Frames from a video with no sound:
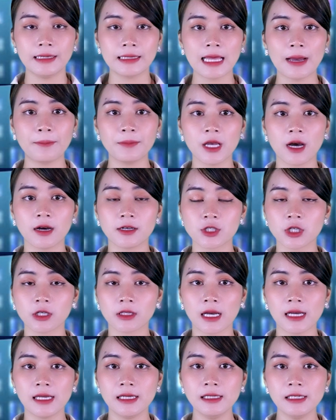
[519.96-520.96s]
Thăm dò cho
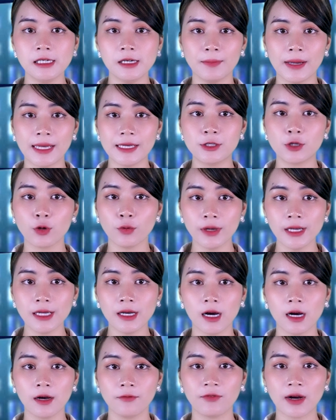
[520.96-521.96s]
thấy người Mỹ chú ý
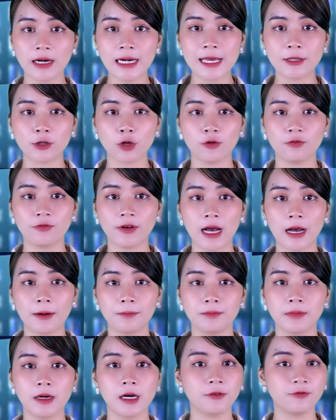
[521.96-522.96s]
hơn vấn đề tội
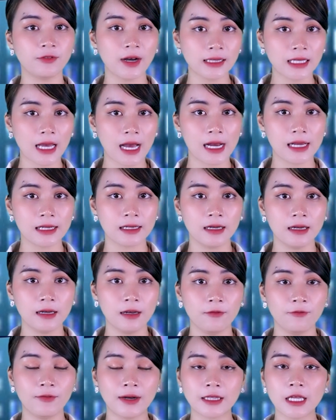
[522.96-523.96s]
phạm hơn phá thai
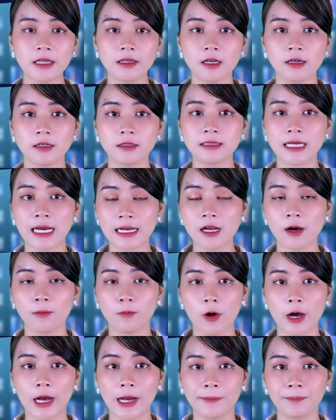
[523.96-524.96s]
và tin tưởng đảng Cộng
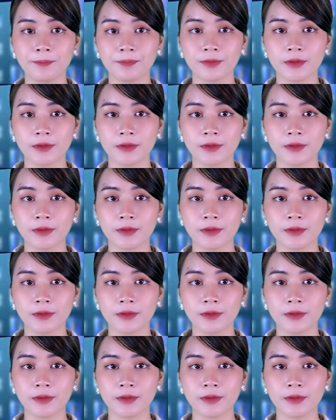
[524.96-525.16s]
hòa.